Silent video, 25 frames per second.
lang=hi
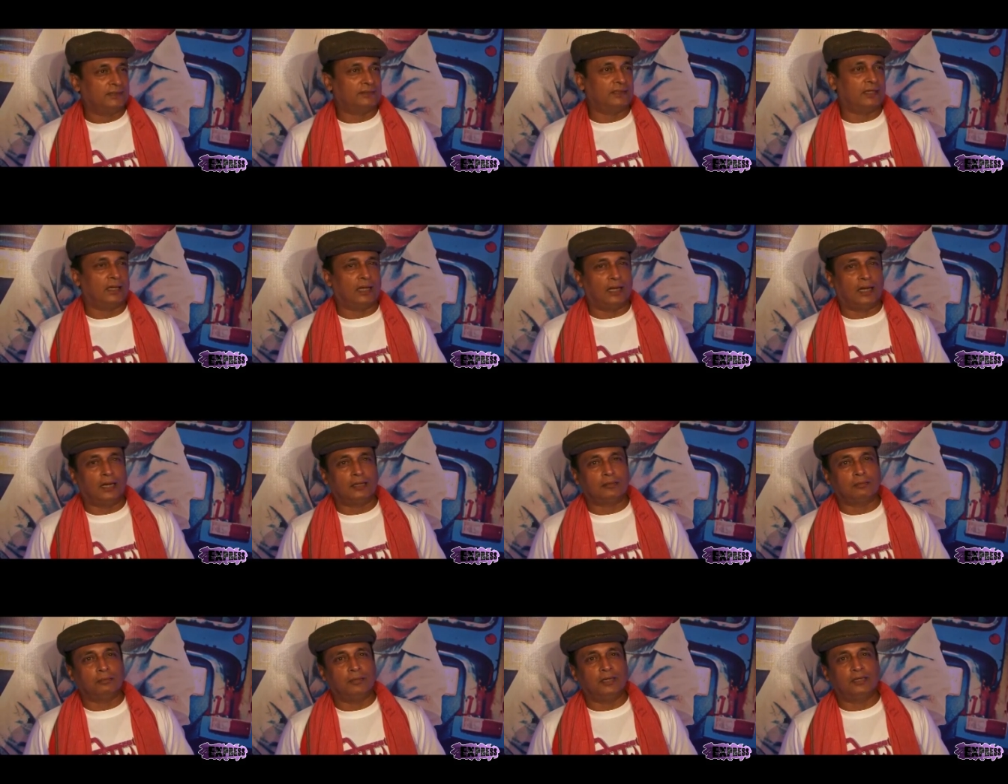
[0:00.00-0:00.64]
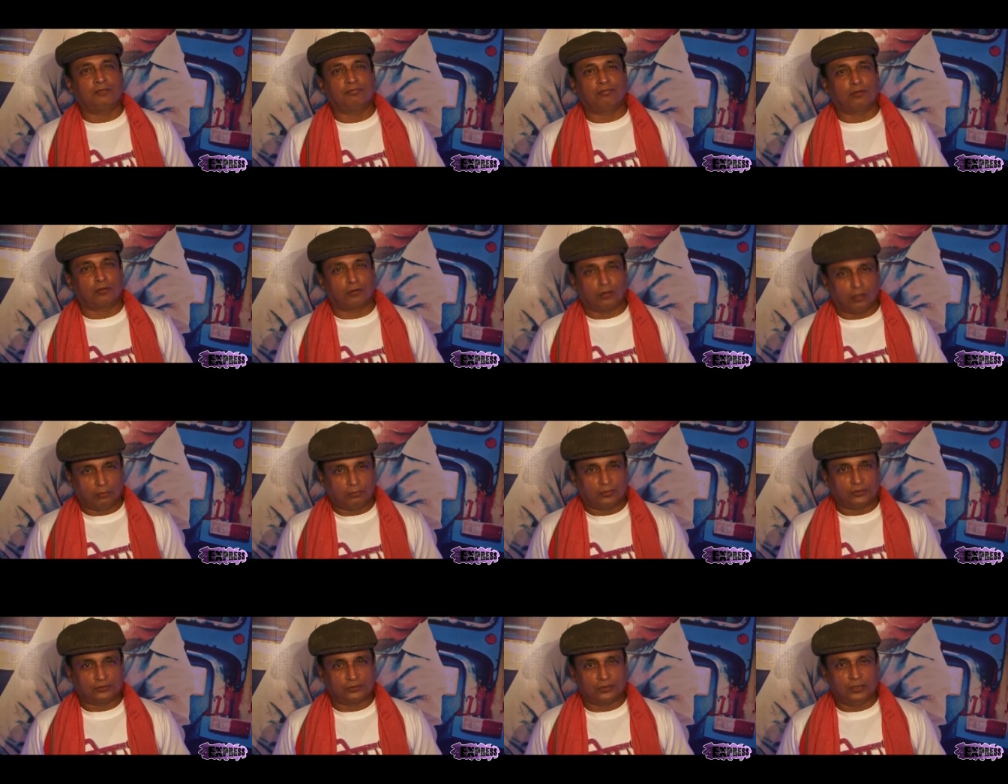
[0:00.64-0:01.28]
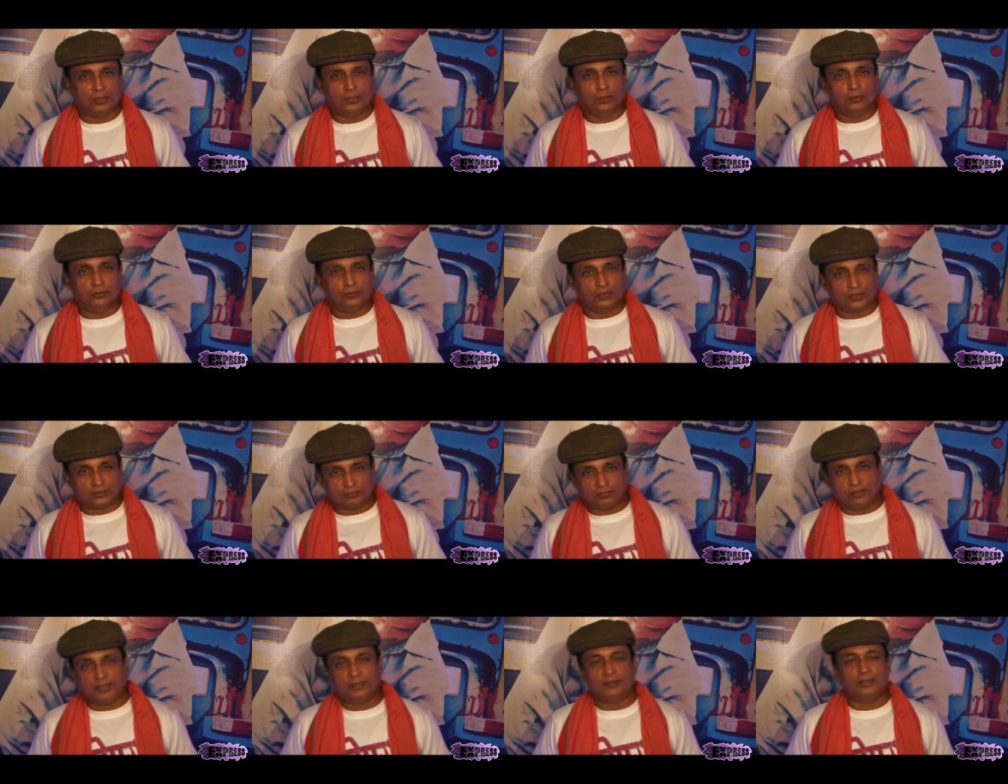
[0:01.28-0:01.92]
सिनेमा इज एन आर्ट मेड फॉर कॉमर्स
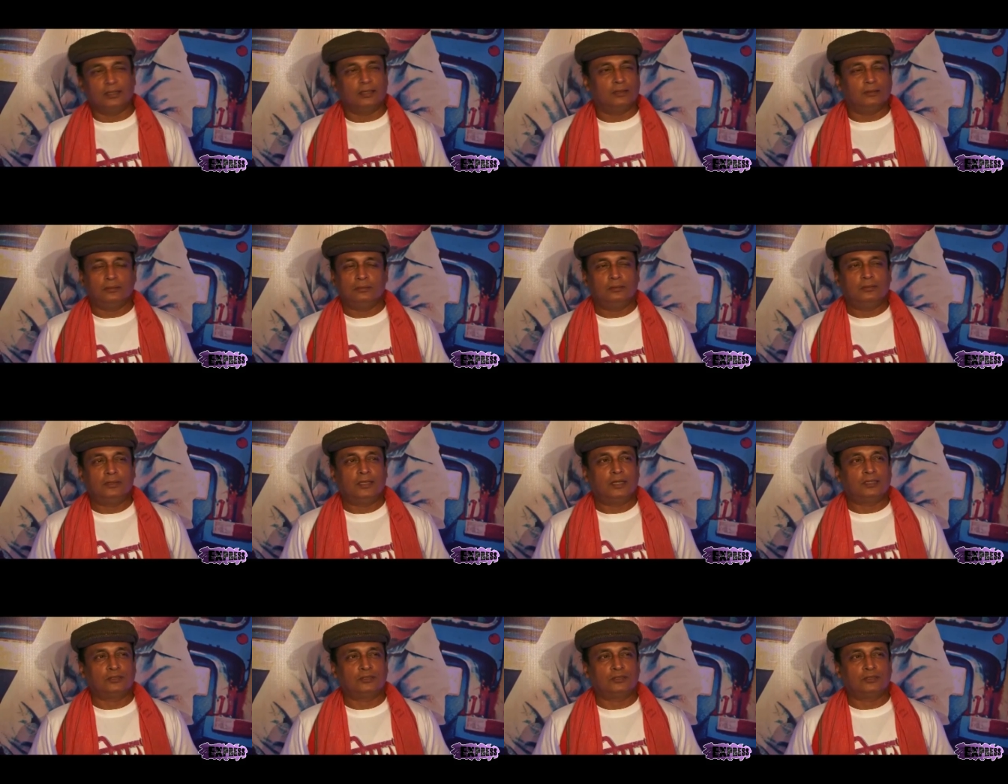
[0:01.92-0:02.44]
दैट्स वाई